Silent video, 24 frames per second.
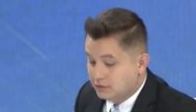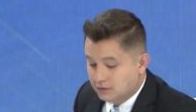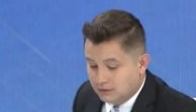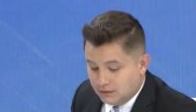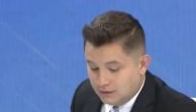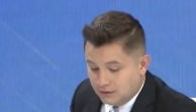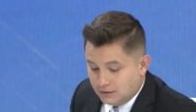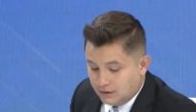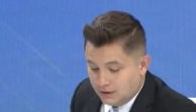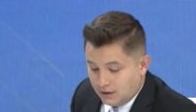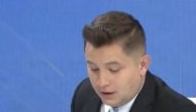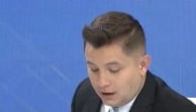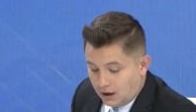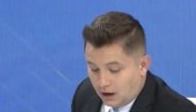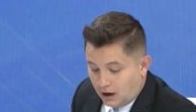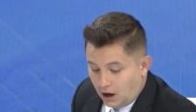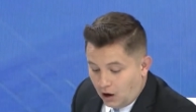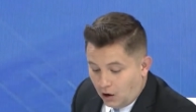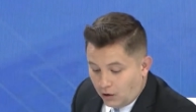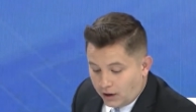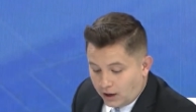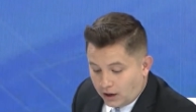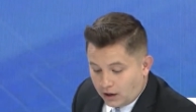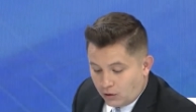es poca cosa.
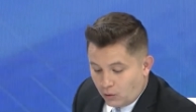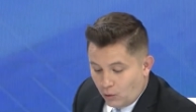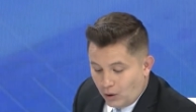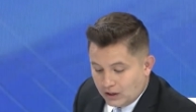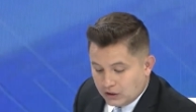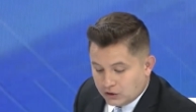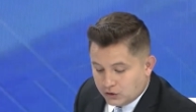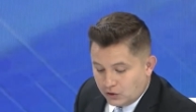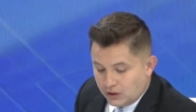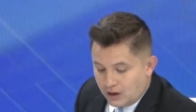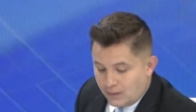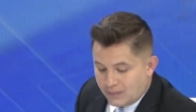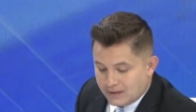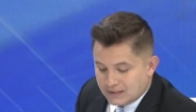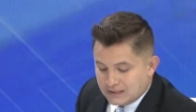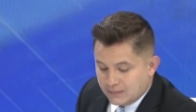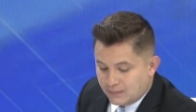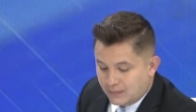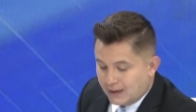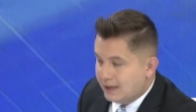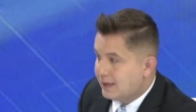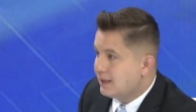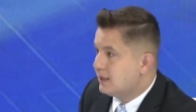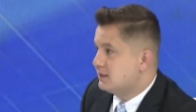Ahora, ¿cuáles son las
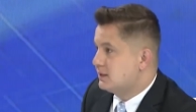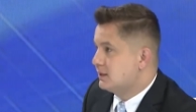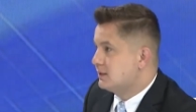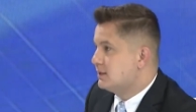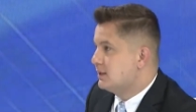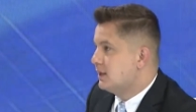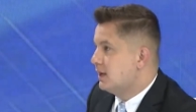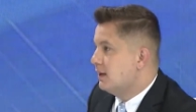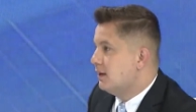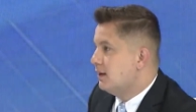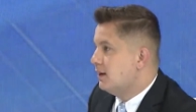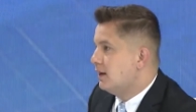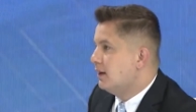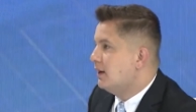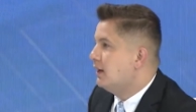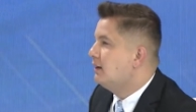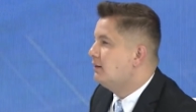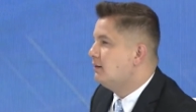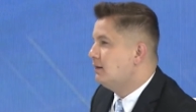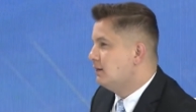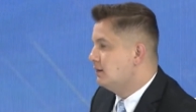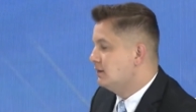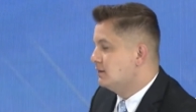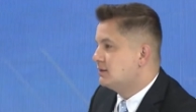principales necesidades de la
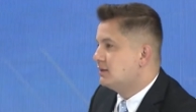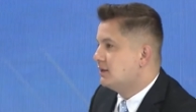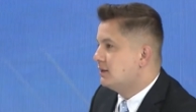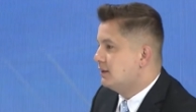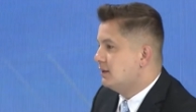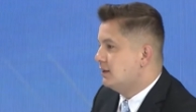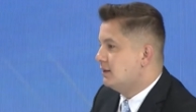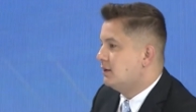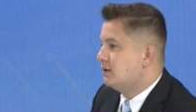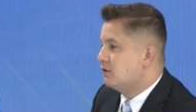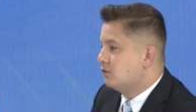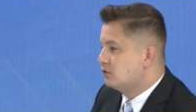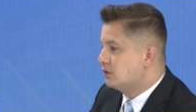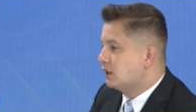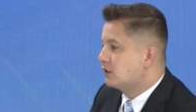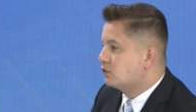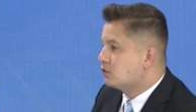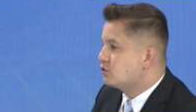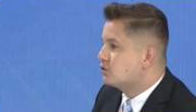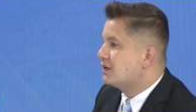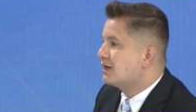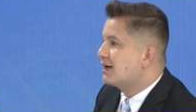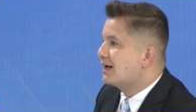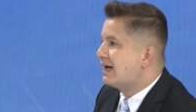gente en ese
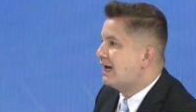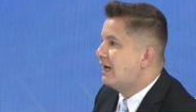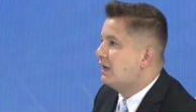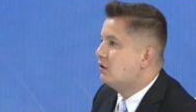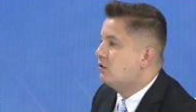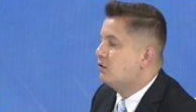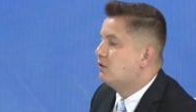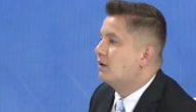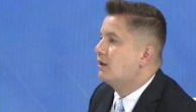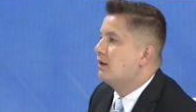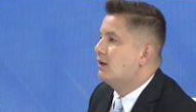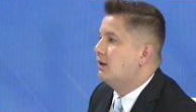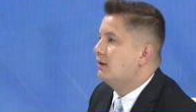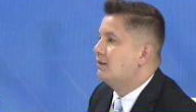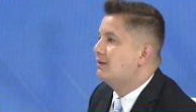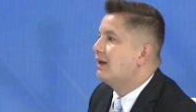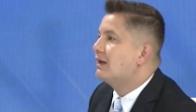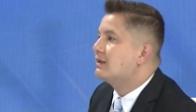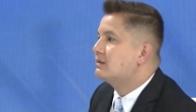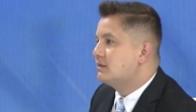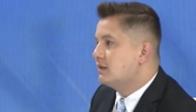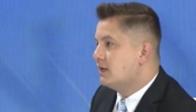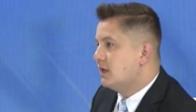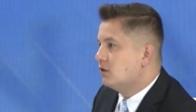contacto cercano que
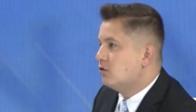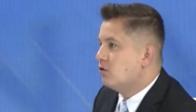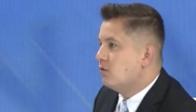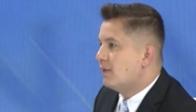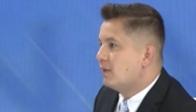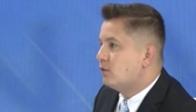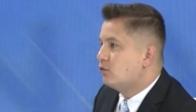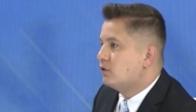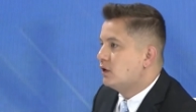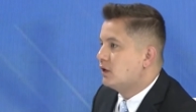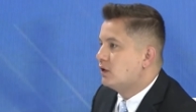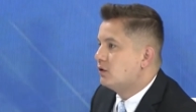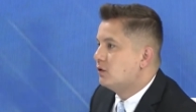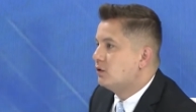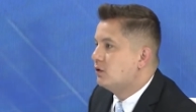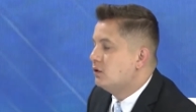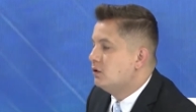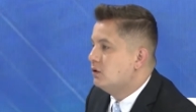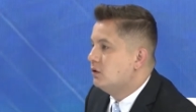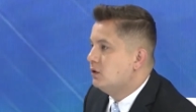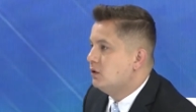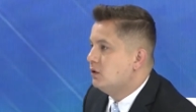está exigiendo el baruteño?